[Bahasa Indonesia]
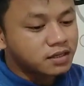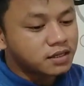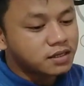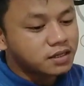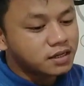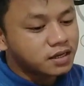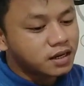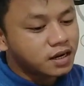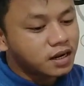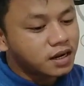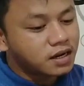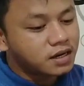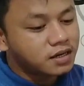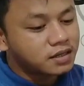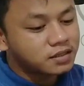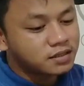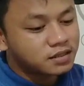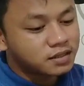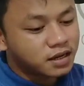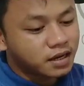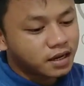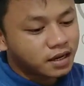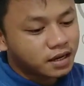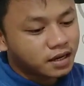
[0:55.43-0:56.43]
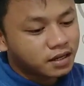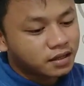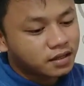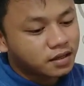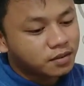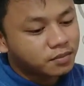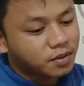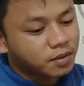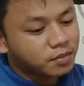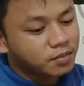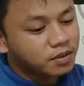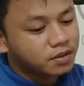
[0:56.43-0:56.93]
inilah
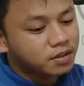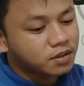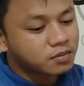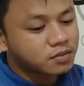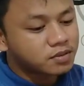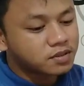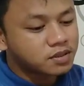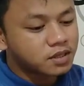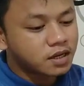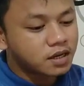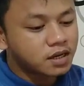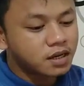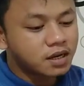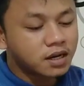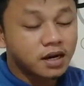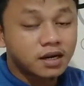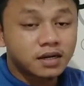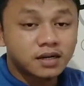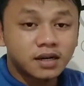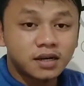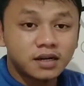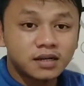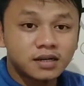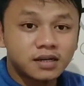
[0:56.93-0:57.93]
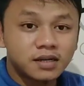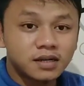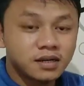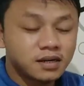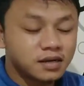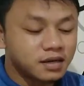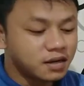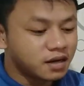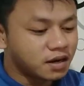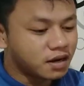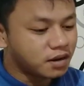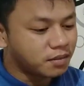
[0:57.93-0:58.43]
deretan pabrik terbesar yang ada di
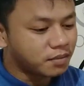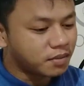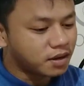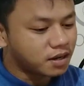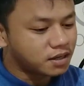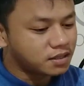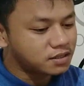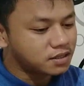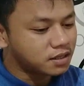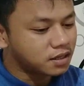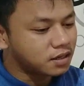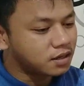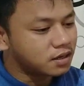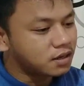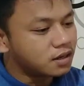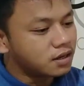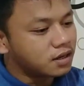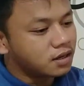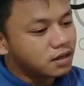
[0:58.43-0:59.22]
negara Malaysia